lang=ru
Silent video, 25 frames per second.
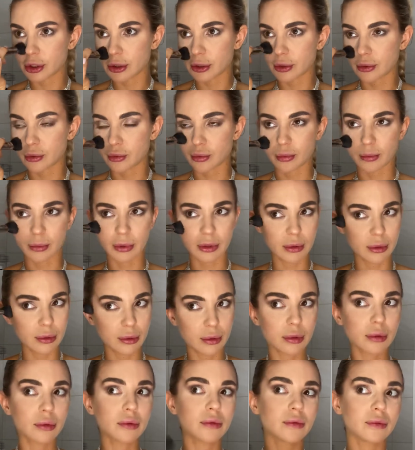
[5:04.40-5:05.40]
любят.
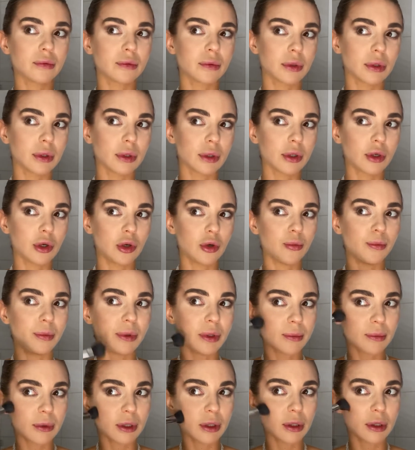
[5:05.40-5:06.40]
Это их
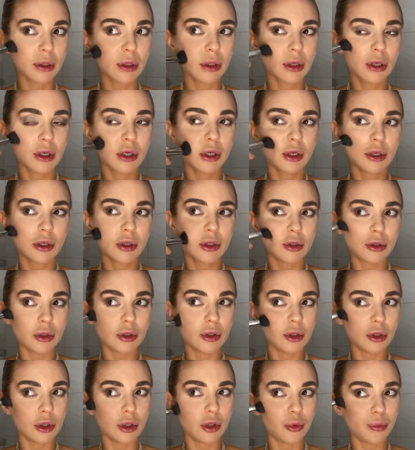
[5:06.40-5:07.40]
любимая,
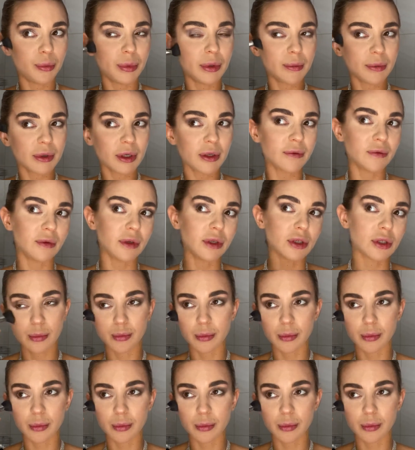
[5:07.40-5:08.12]
э, любимая вещь.